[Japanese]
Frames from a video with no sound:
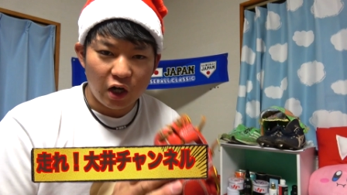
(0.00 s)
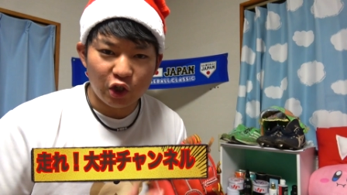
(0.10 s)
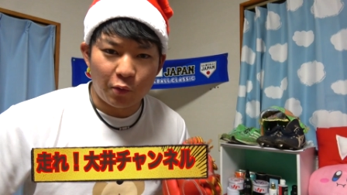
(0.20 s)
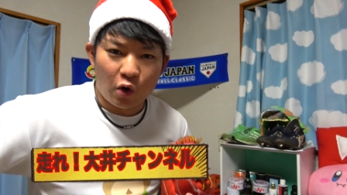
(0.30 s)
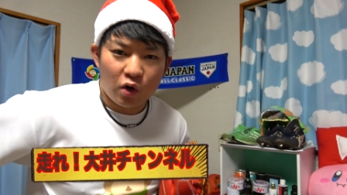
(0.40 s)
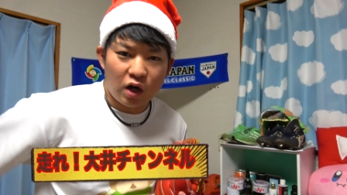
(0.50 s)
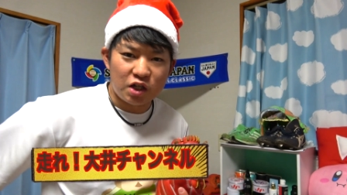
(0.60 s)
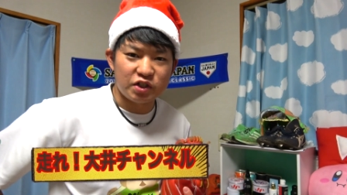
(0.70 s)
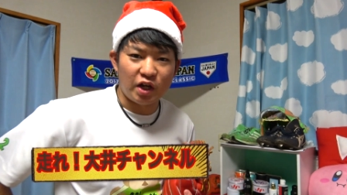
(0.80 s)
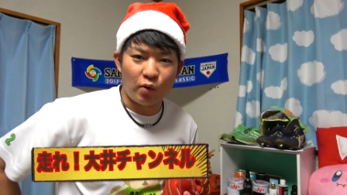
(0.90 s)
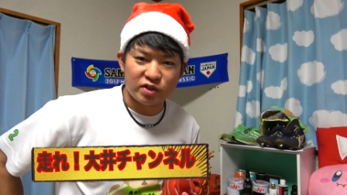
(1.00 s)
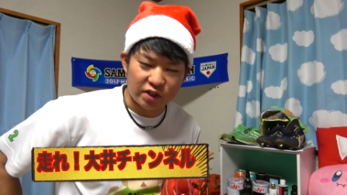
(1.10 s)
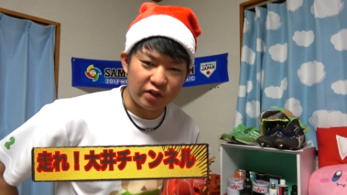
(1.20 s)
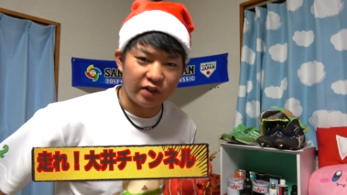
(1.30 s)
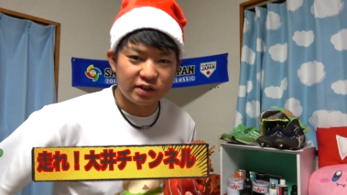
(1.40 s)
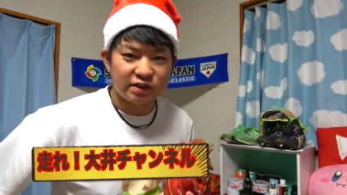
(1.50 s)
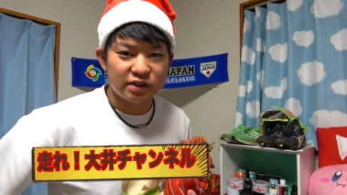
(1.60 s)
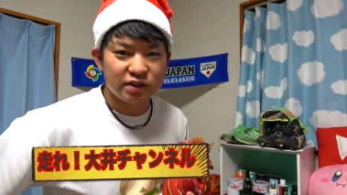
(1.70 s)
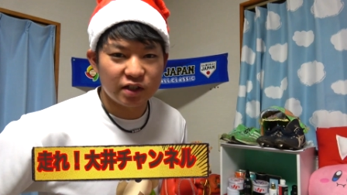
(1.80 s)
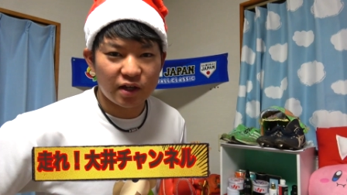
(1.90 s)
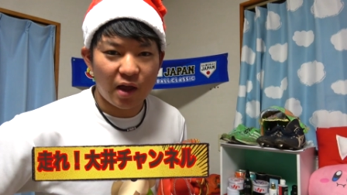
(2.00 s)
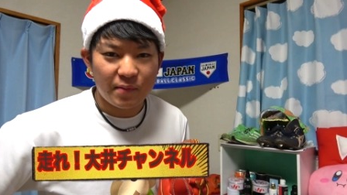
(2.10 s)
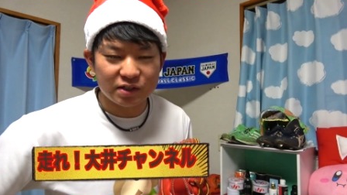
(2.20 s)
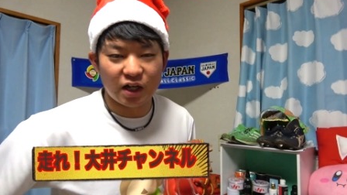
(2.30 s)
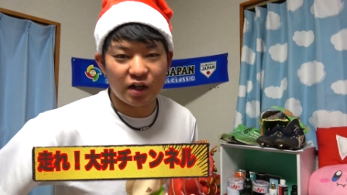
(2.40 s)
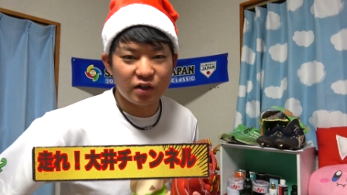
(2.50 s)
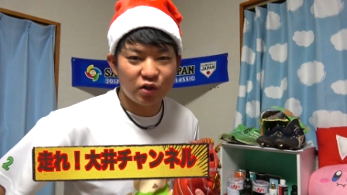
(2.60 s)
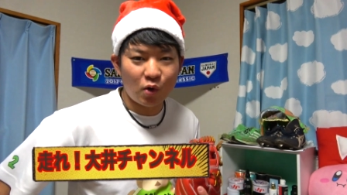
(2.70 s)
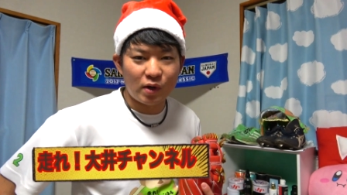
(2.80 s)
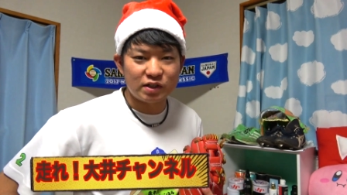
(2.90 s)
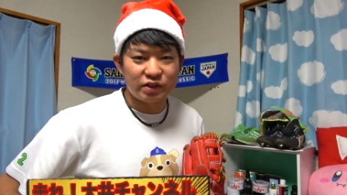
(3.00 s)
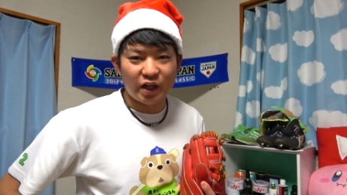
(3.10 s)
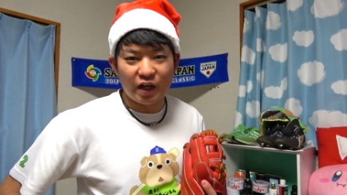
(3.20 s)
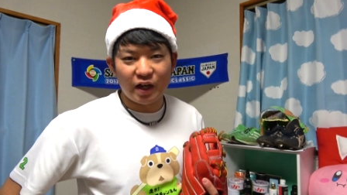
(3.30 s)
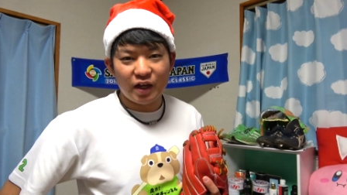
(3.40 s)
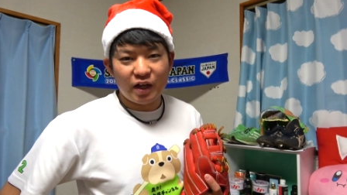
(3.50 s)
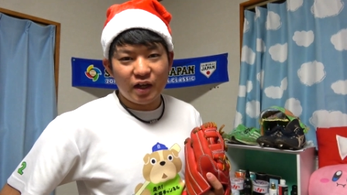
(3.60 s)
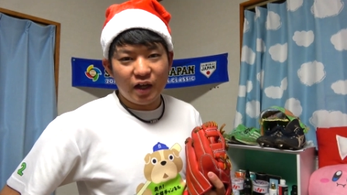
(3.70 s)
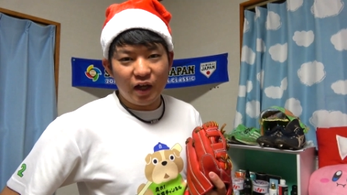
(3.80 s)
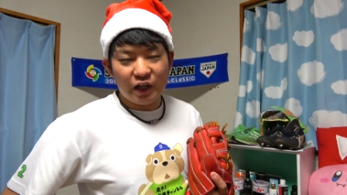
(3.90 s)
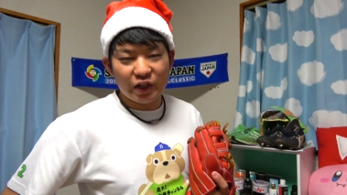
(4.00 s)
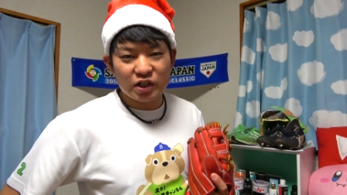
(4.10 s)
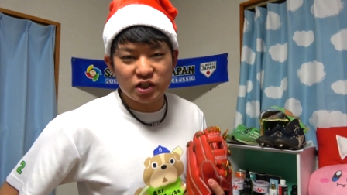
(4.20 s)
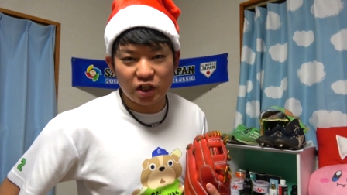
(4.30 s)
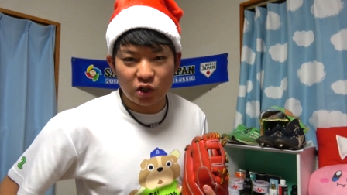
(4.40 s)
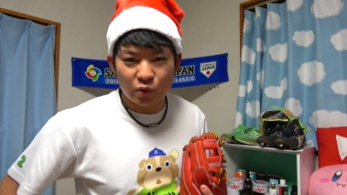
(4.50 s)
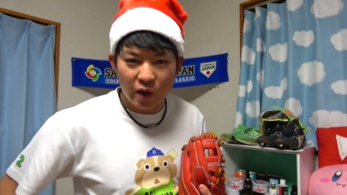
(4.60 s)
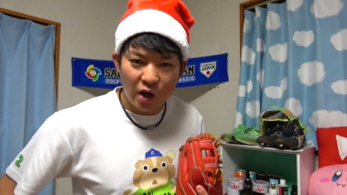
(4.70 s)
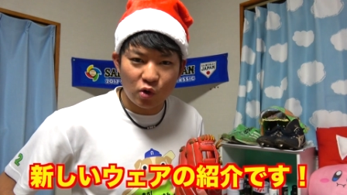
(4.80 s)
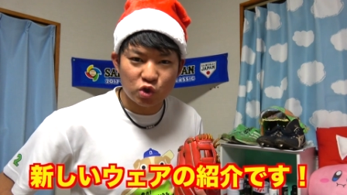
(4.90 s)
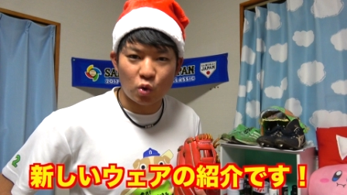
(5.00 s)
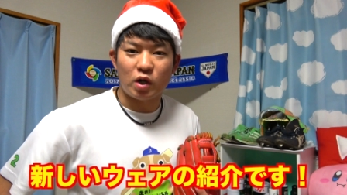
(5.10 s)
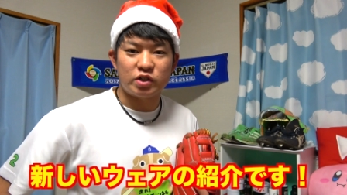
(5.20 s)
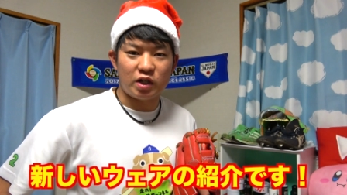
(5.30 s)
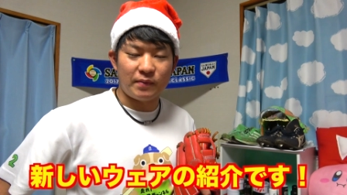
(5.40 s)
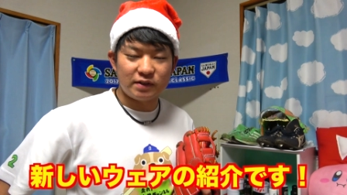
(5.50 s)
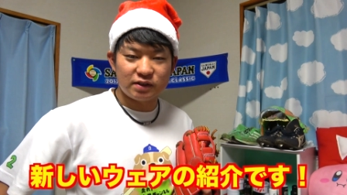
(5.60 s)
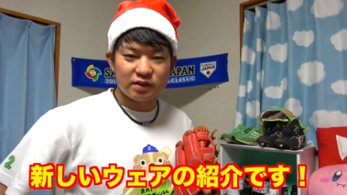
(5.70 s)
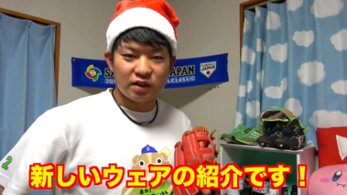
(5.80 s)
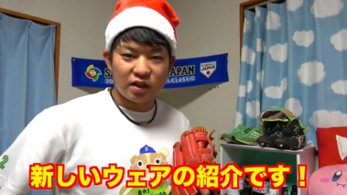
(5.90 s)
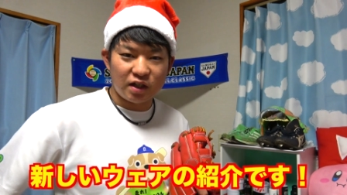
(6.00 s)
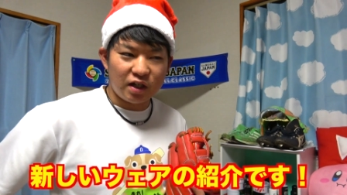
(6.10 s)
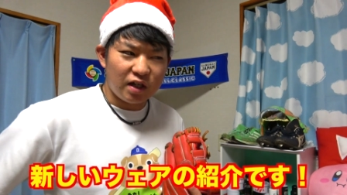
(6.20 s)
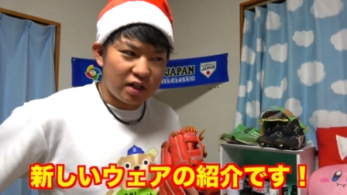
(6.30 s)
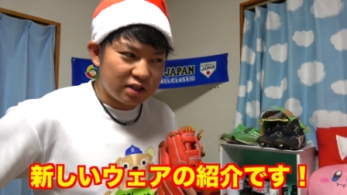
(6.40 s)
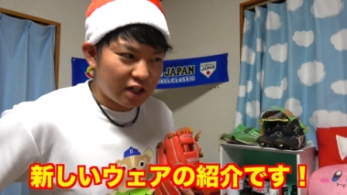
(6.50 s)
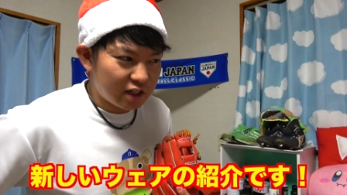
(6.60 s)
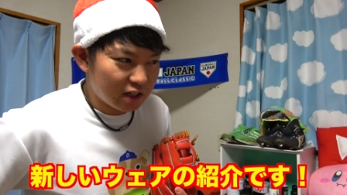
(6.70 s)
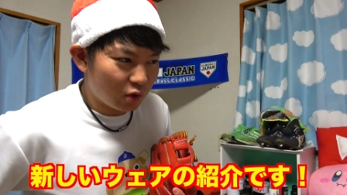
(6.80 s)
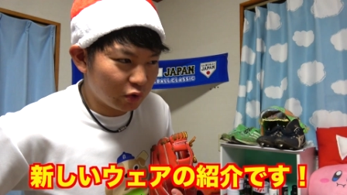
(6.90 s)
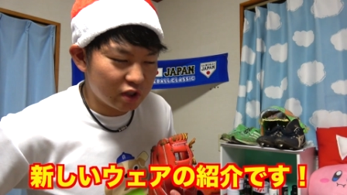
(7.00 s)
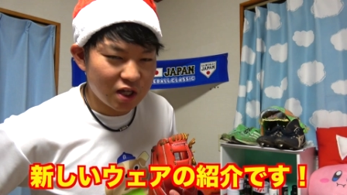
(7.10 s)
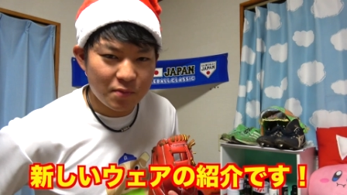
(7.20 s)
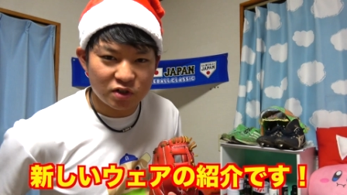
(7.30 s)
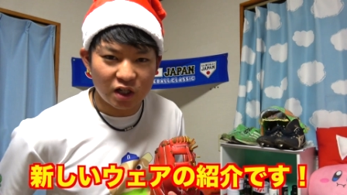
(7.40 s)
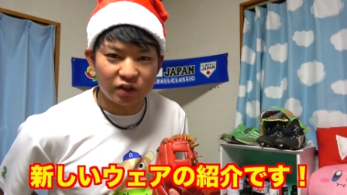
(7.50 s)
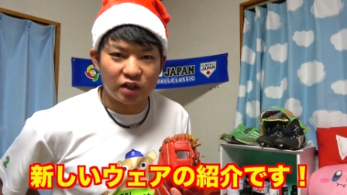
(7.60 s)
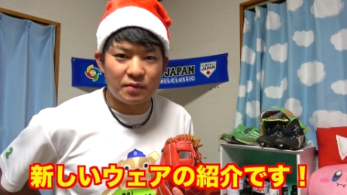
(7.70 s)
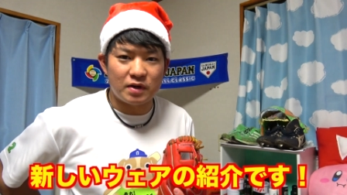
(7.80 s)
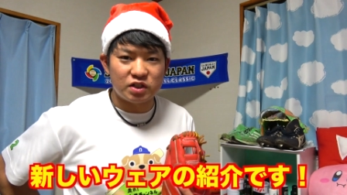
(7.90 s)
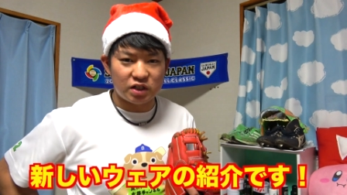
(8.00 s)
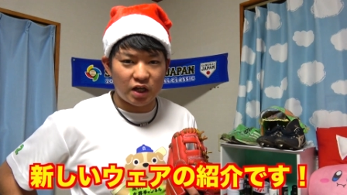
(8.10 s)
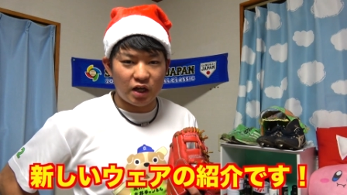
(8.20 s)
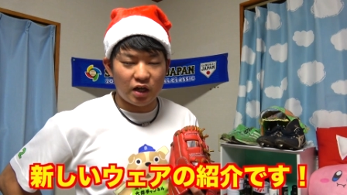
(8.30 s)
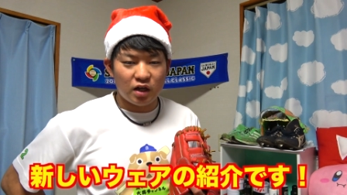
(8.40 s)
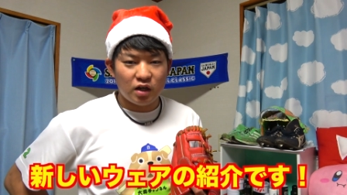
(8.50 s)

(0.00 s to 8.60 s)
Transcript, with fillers: はいどうも、走れおいチャンネルです。皆さん、今日はですね、新しいウェアを紹介していきます。最近本当に寒くなってきまして、